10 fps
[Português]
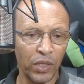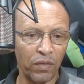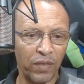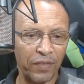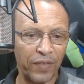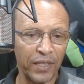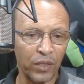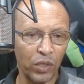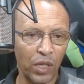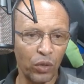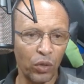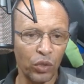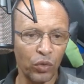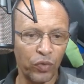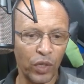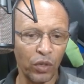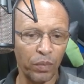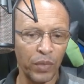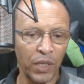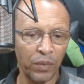Pronto, ele vai fazer o download do
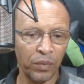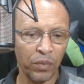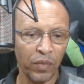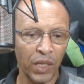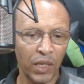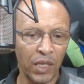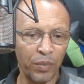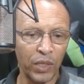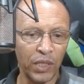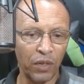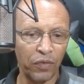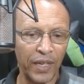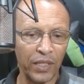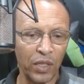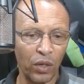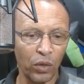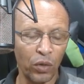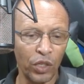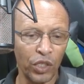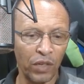Fotopia. E depois que ele faz o
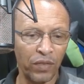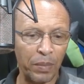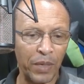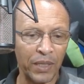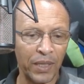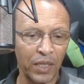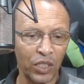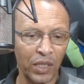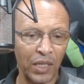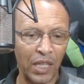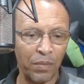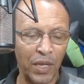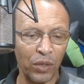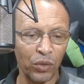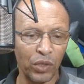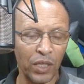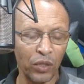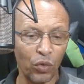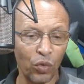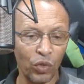download, ele vai aparecer essa janela
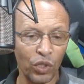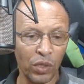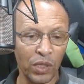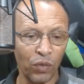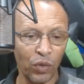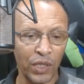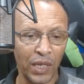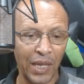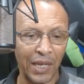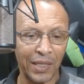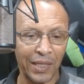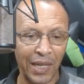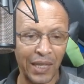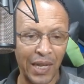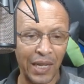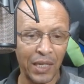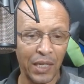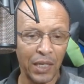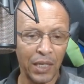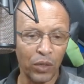perguntando se você quer
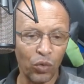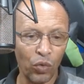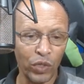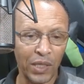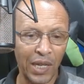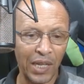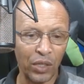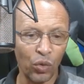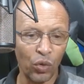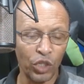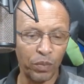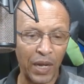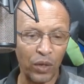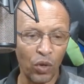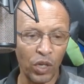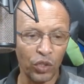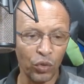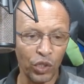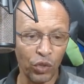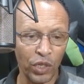instalar com o instalador de
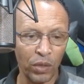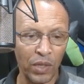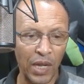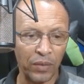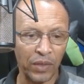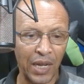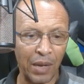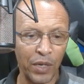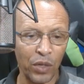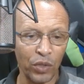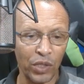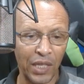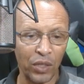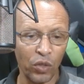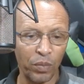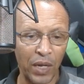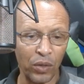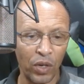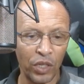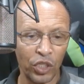pacotes do seu celular, tá? Abrir com o instalador
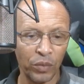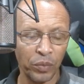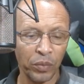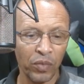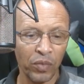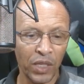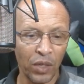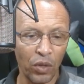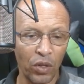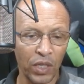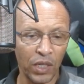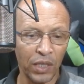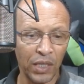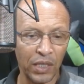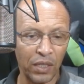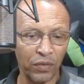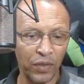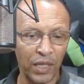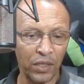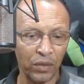de pacote. Você coloca aqui
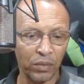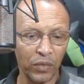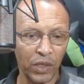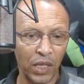desta vez, ó.